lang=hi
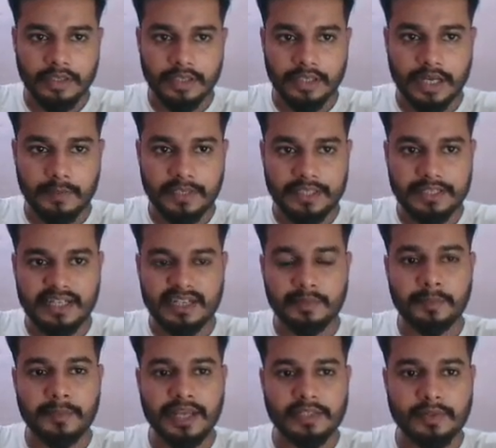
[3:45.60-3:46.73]
यहाँ पे
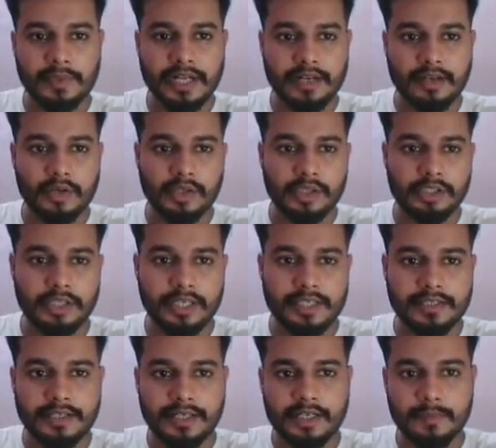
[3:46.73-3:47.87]
स्टेटमेंट बैच में बना रहा हूं तो
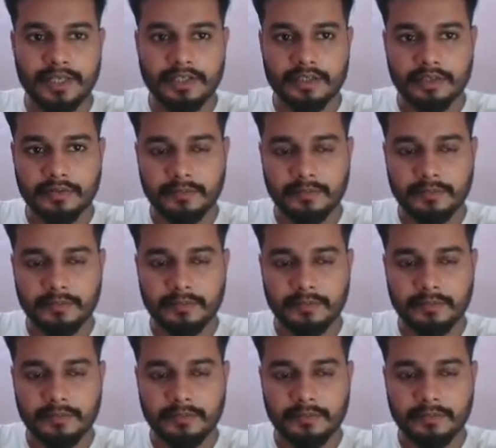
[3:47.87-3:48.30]
स्टेटमेंट